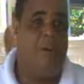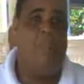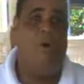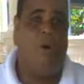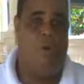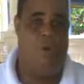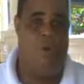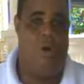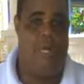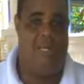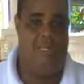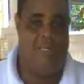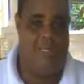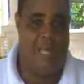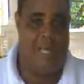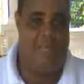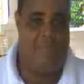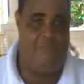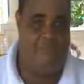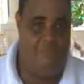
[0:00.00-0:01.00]
vamos a buscar
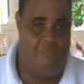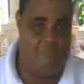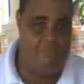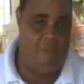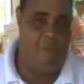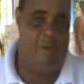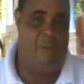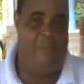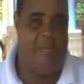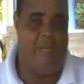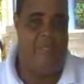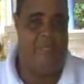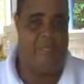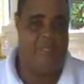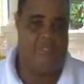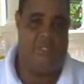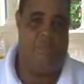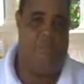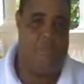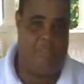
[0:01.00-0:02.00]
ya
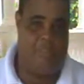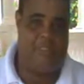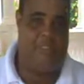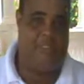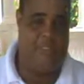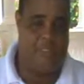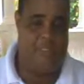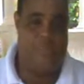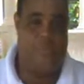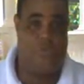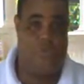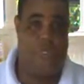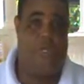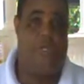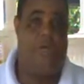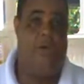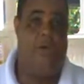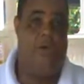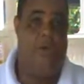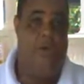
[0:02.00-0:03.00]
definitivamente, señor presidente,
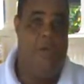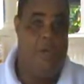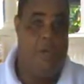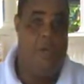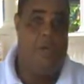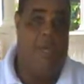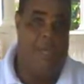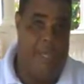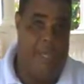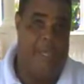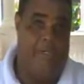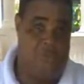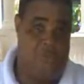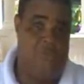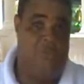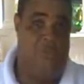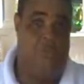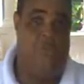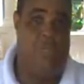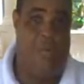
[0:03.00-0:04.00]
usted que, que
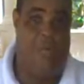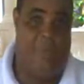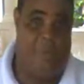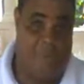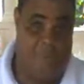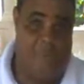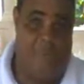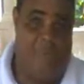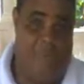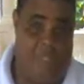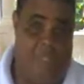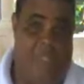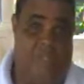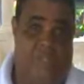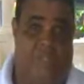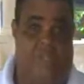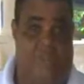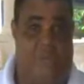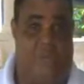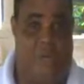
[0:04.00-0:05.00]
es una persona bien
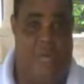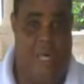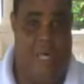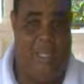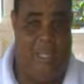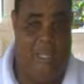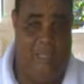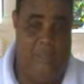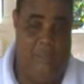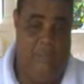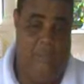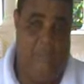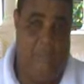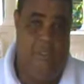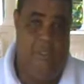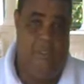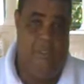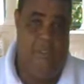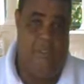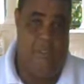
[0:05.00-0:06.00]
intencionada,
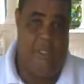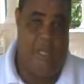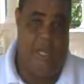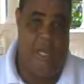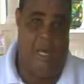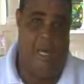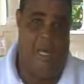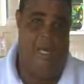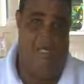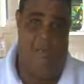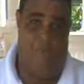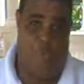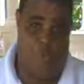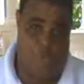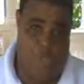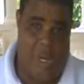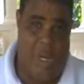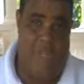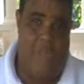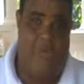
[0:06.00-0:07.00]
que ha
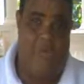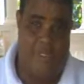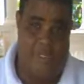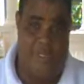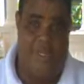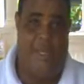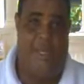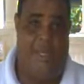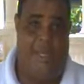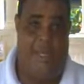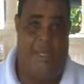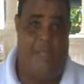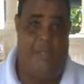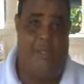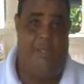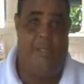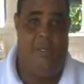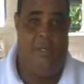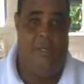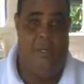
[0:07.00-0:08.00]
demostrado que
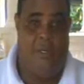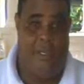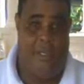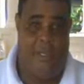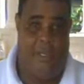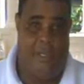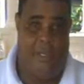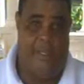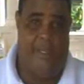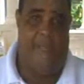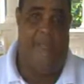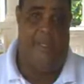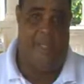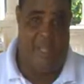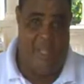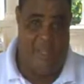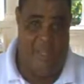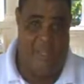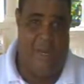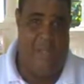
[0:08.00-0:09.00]
quiere eh,
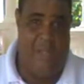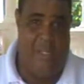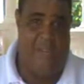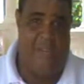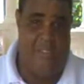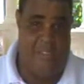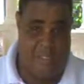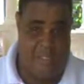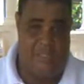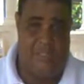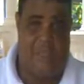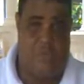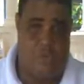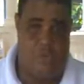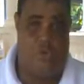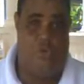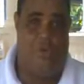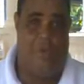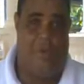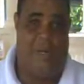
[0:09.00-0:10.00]
verdaderamente el
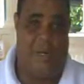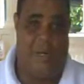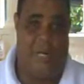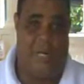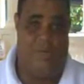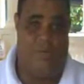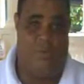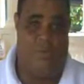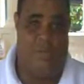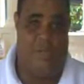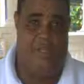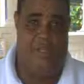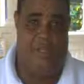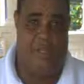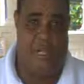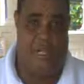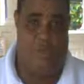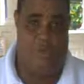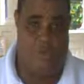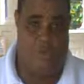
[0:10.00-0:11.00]
desarrollo para
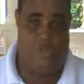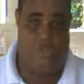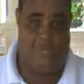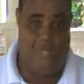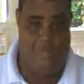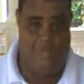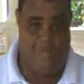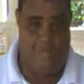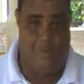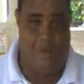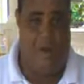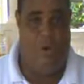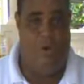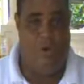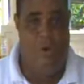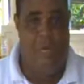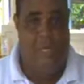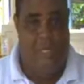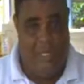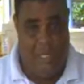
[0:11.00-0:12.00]
nuestra costa del
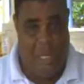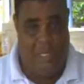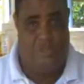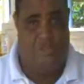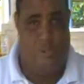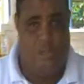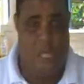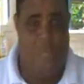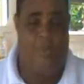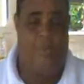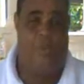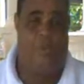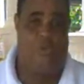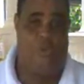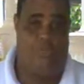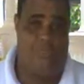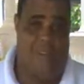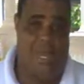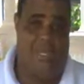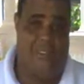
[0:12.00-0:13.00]
Cibao, la zona de
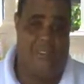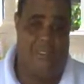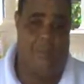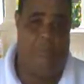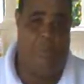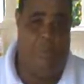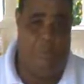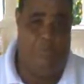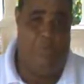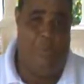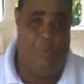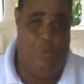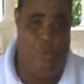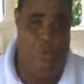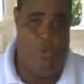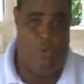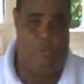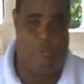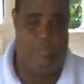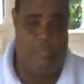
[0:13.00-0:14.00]
Puerto Plata, por
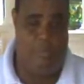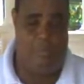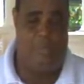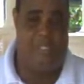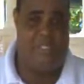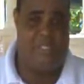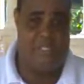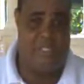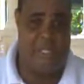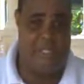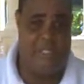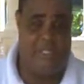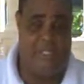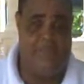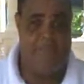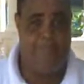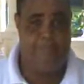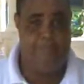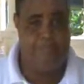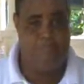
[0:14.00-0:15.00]
favor, señor
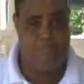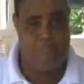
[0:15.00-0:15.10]
presidente,